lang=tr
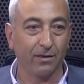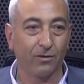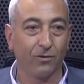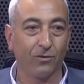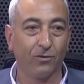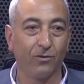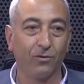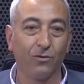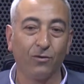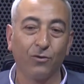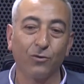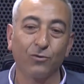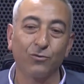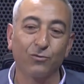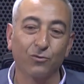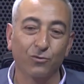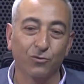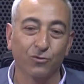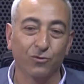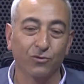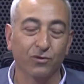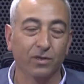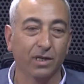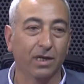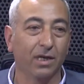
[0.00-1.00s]
o
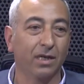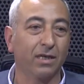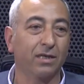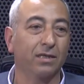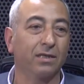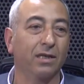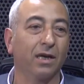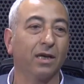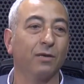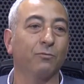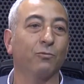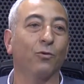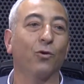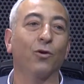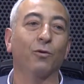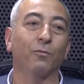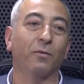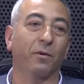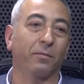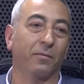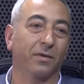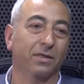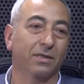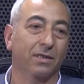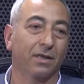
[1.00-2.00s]
düşüncelere sahip
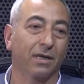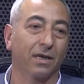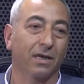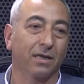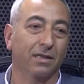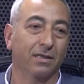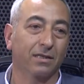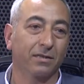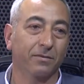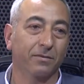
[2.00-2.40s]
olmaması lazım. Her